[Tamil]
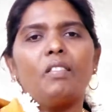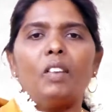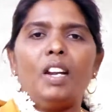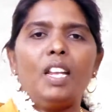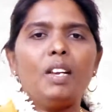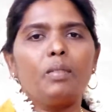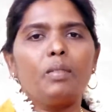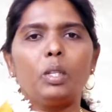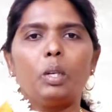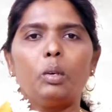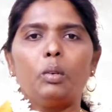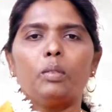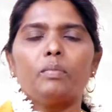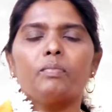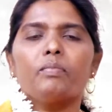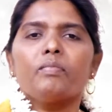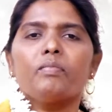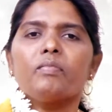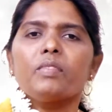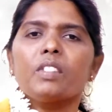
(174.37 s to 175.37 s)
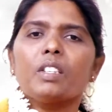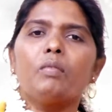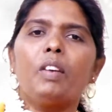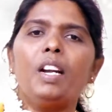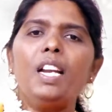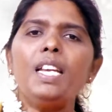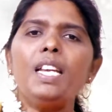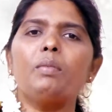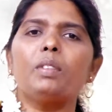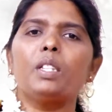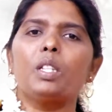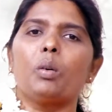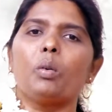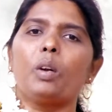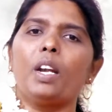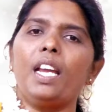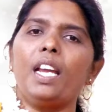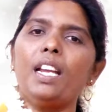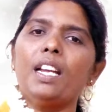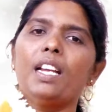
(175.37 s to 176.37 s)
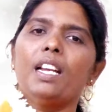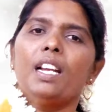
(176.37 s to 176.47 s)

வெளியே வந்துடும் வெளியே வந்தோடனே